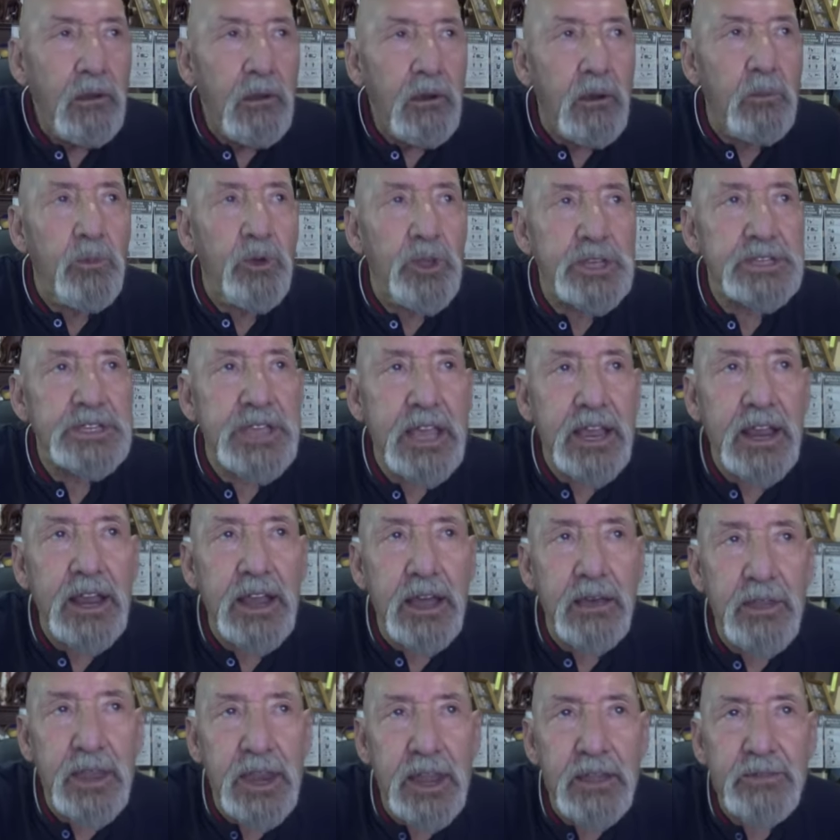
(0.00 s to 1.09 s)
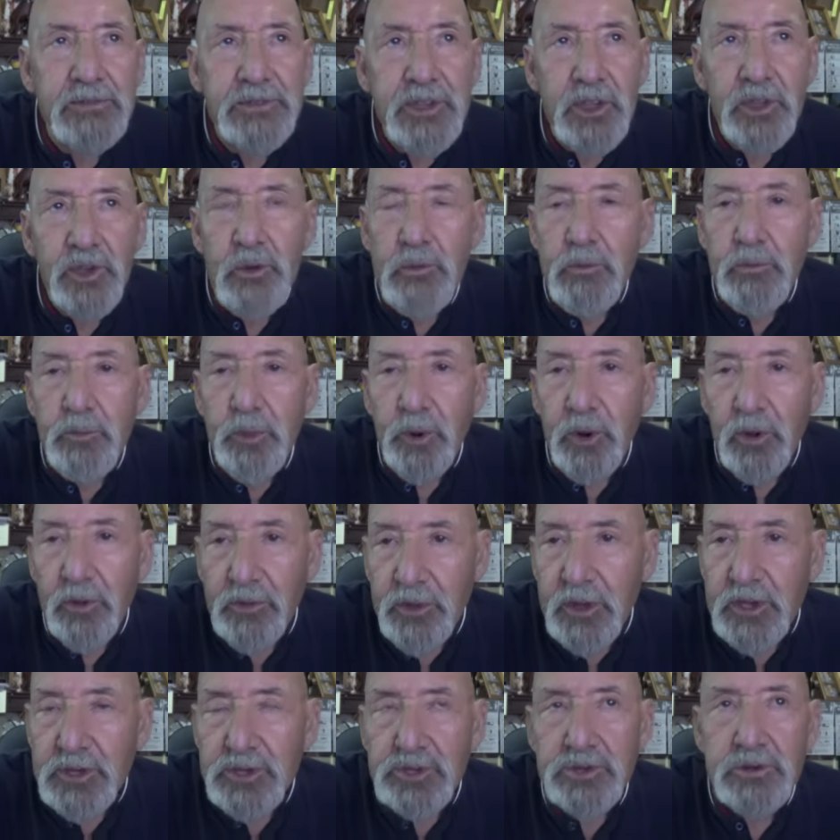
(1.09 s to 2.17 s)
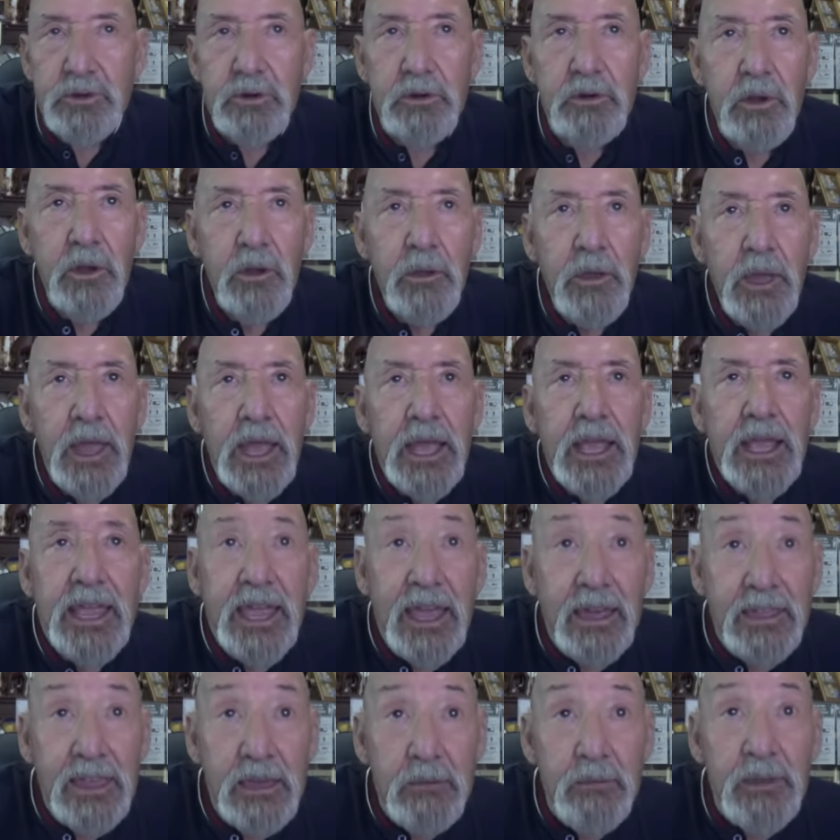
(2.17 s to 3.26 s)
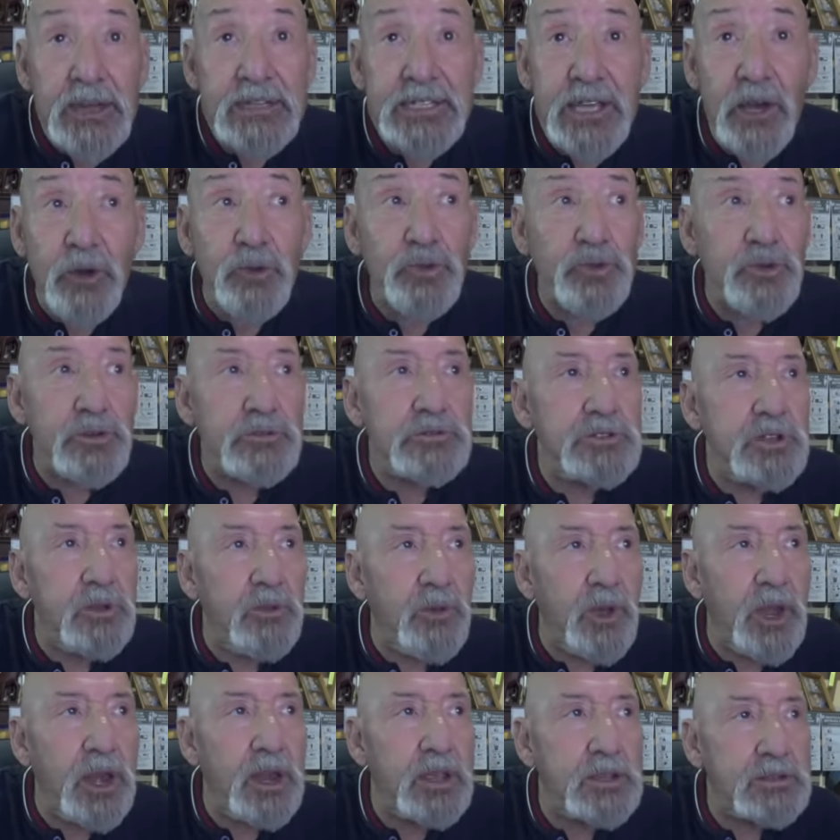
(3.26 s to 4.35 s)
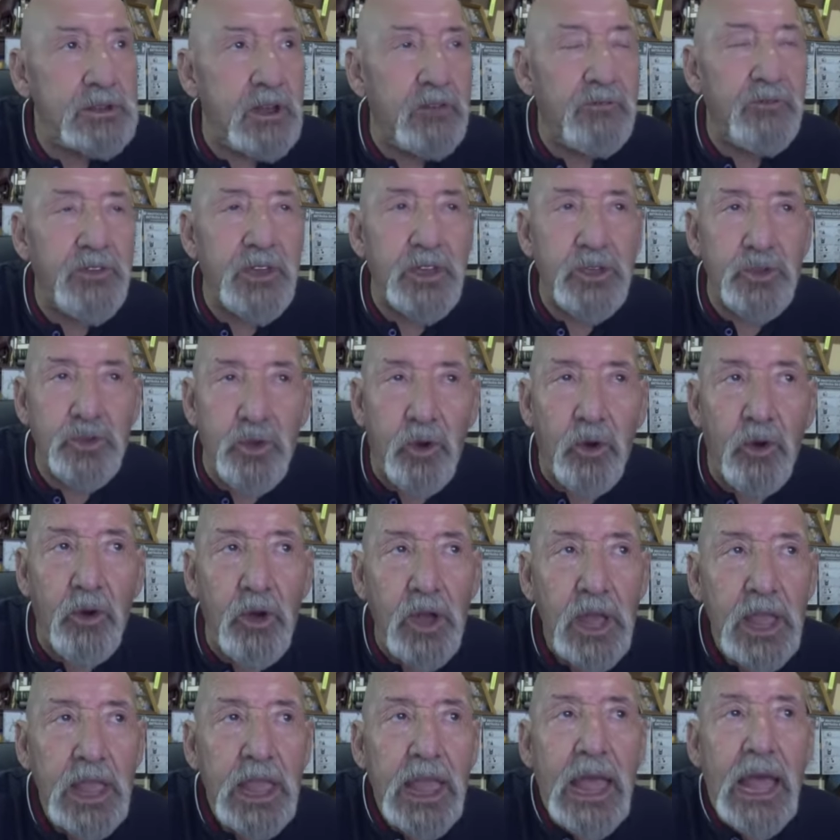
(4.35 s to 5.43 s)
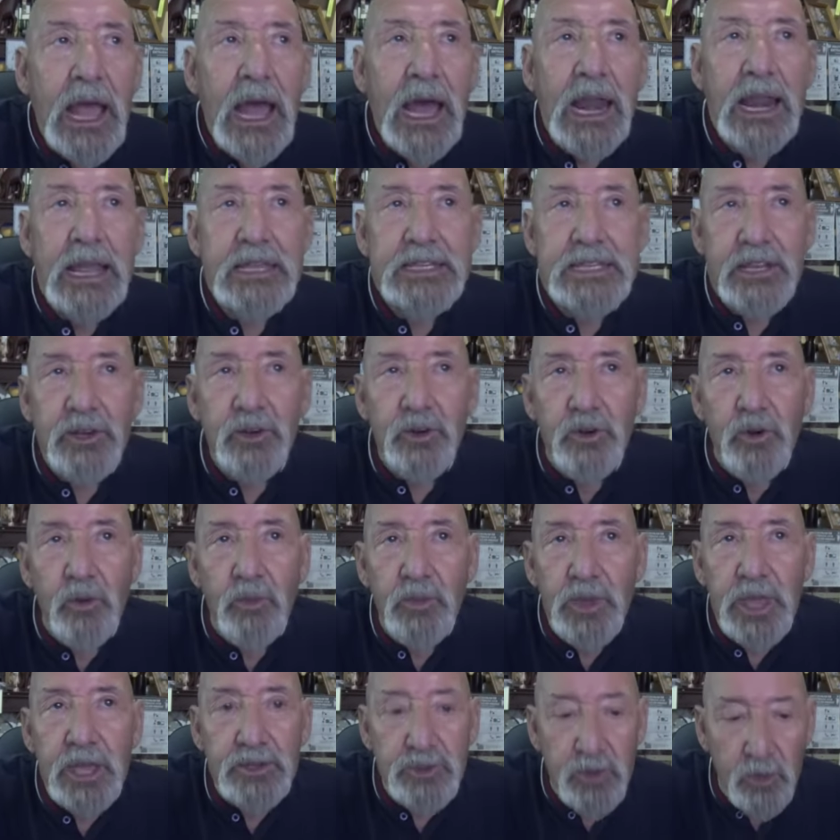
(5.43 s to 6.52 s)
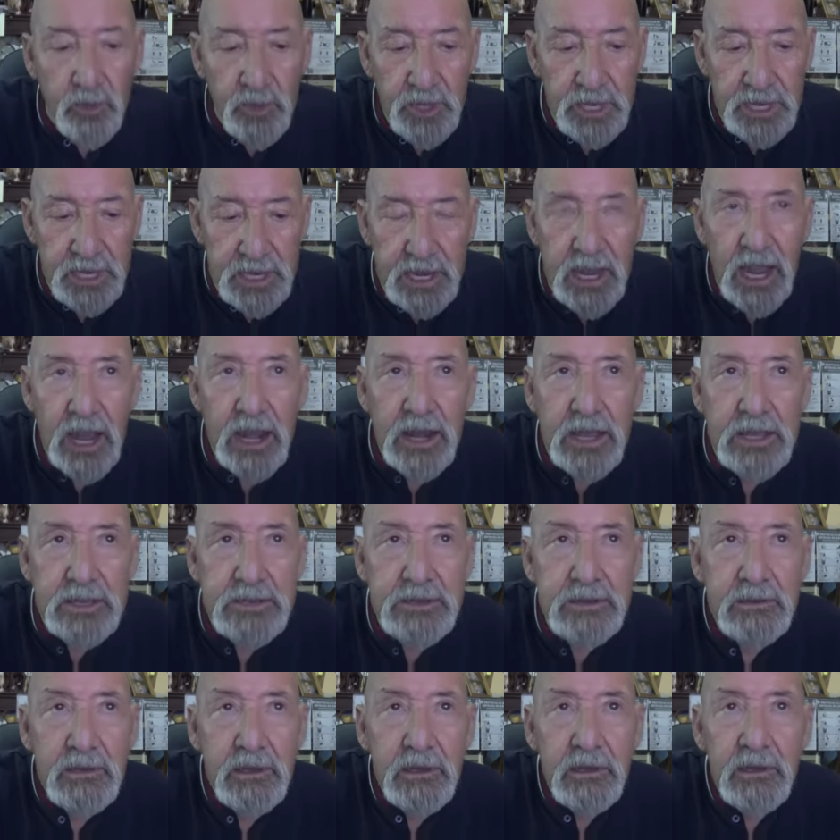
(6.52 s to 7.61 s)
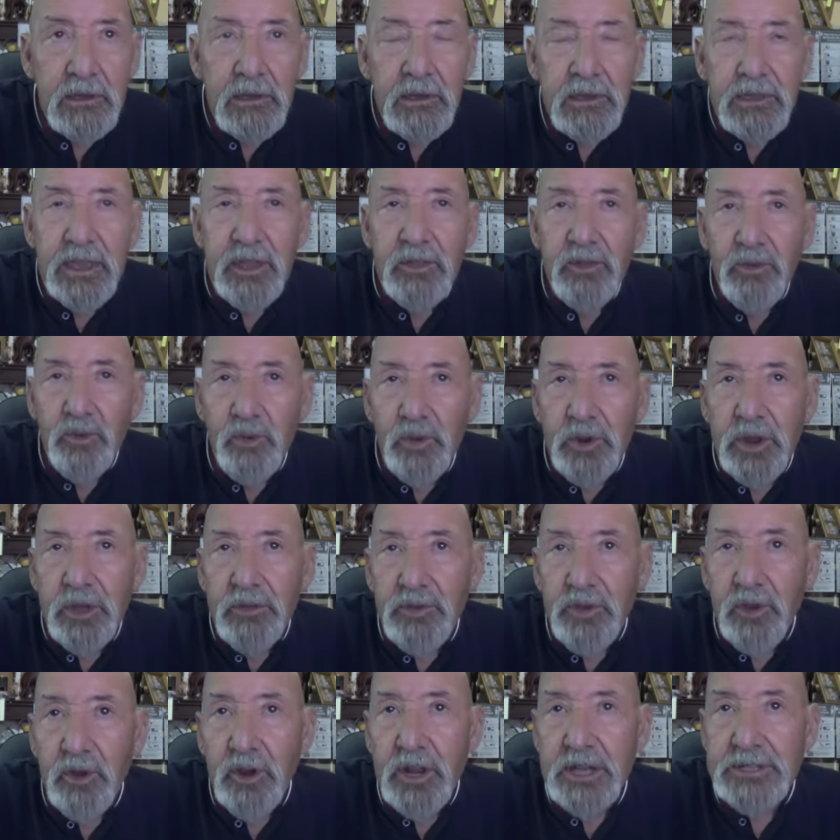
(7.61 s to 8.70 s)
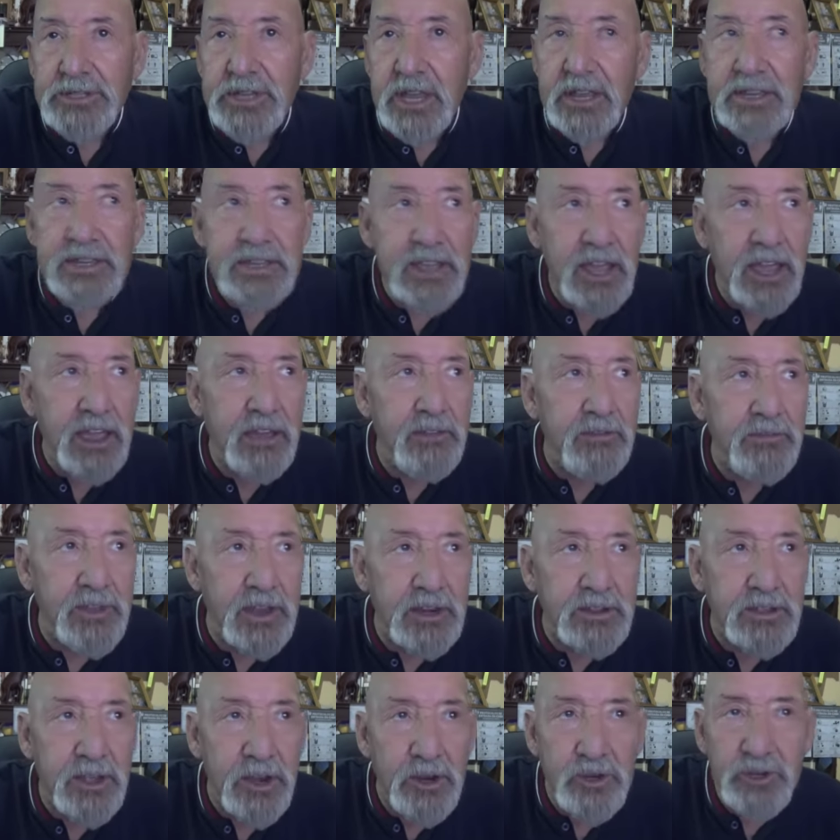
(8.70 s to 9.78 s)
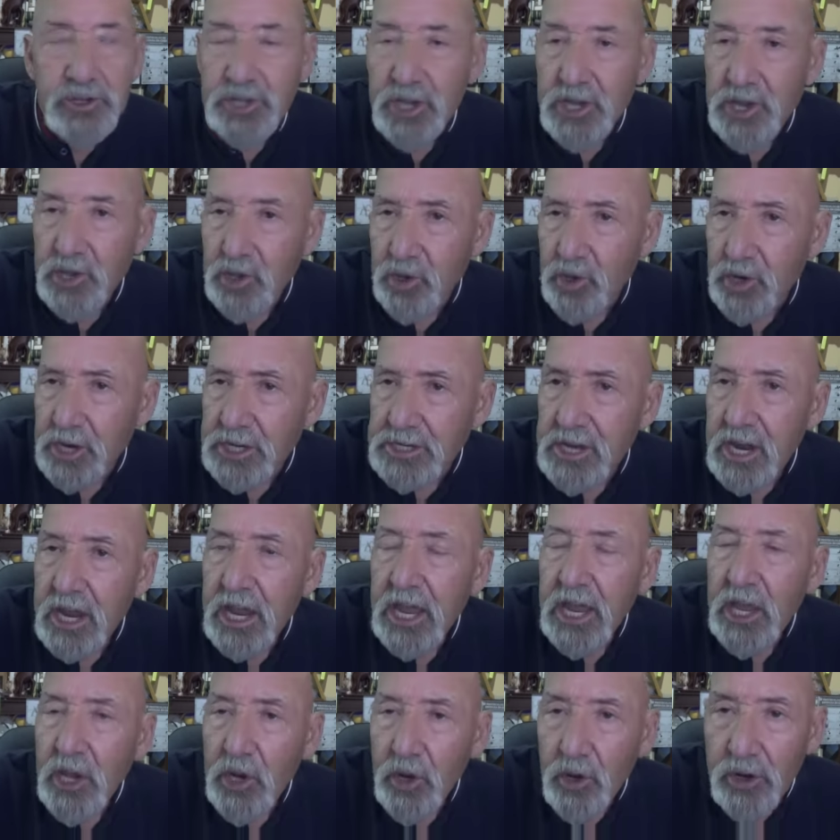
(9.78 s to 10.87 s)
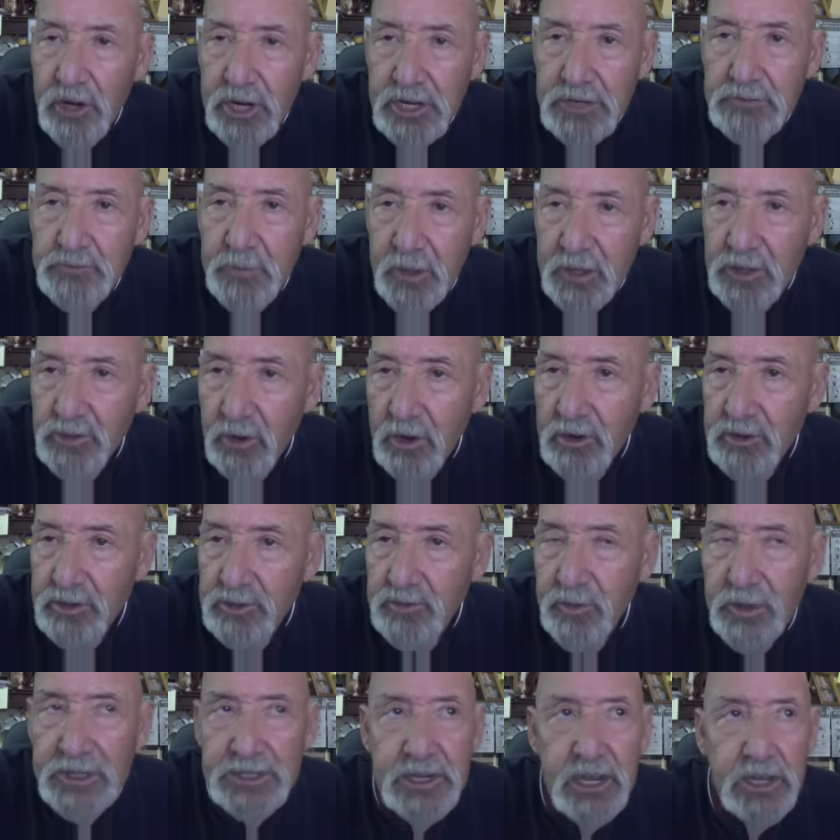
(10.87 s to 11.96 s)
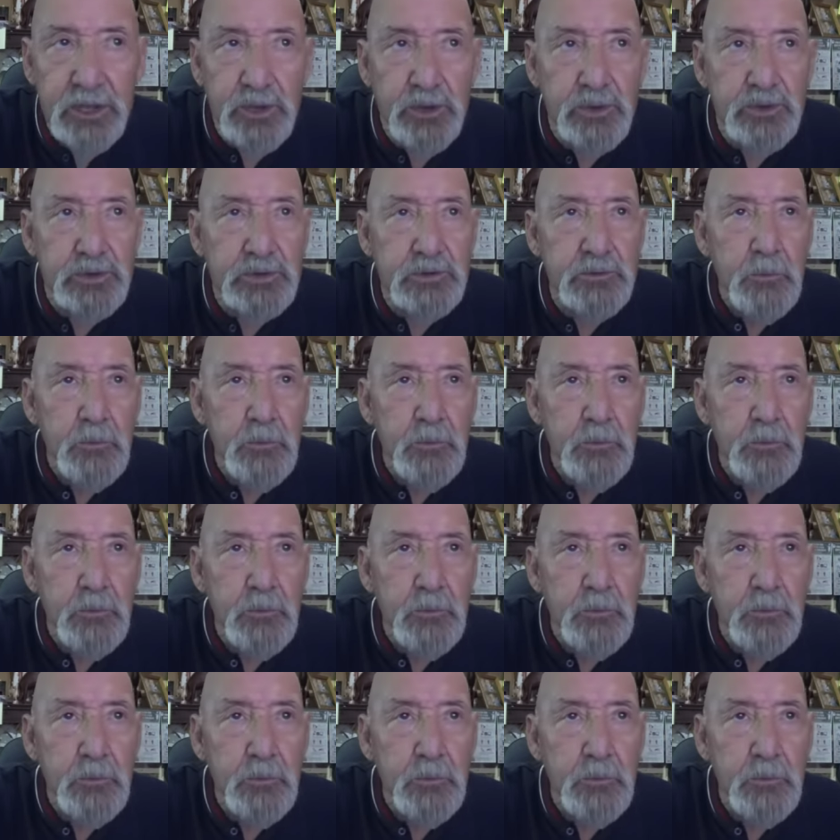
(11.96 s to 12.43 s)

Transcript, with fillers: como desencadenante de un proceso que además de a otros niveles afectó a las economías dominicales y endureció las exigencias de los señores con respecto a los vasallos.